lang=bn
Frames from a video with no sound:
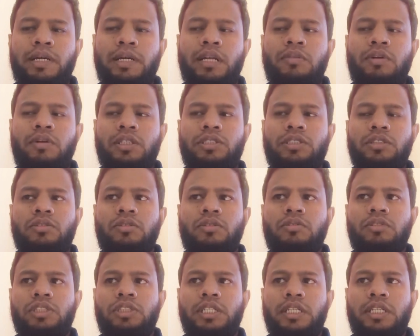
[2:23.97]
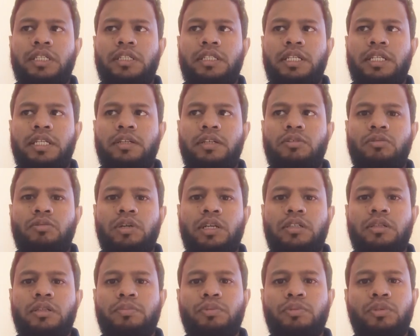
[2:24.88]
ভালোবাসে তখন সেটা থেকে কোনো
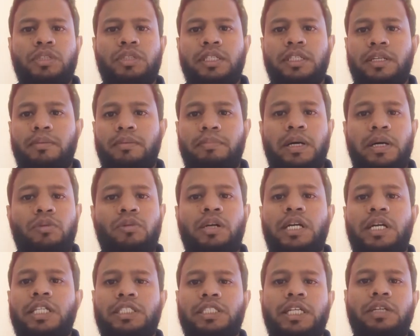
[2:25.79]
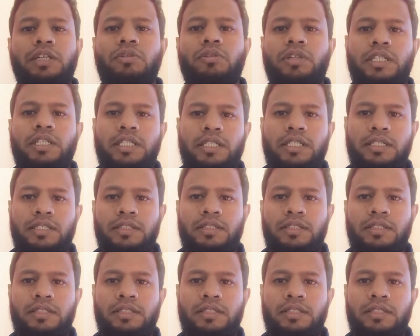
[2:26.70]
একটা প্রতিদান পাওয়ার আশাই করে না